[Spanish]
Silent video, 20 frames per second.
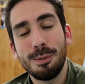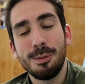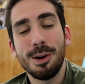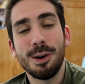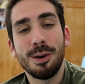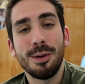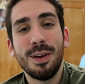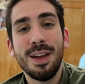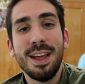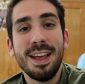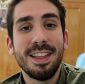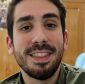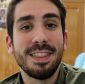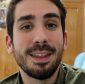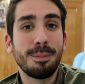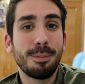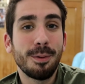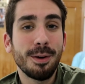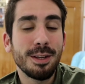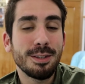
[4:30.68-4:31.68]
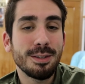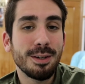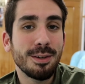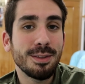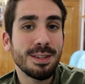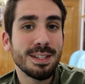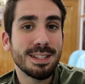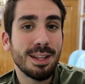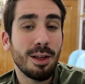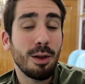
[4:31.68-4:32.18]
bueno, después de eso ha
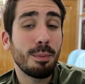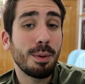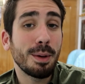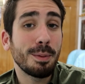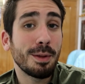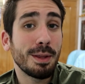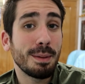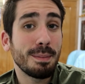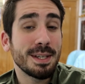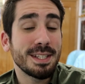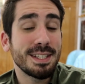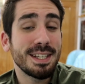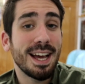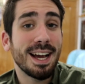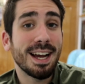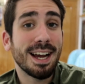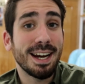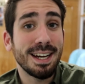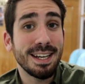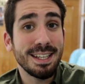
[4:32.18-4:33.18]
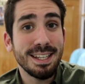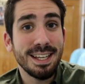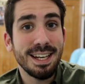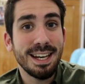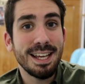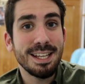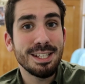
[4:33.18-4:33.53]
contestado el primo de Messi a Canilla y le ha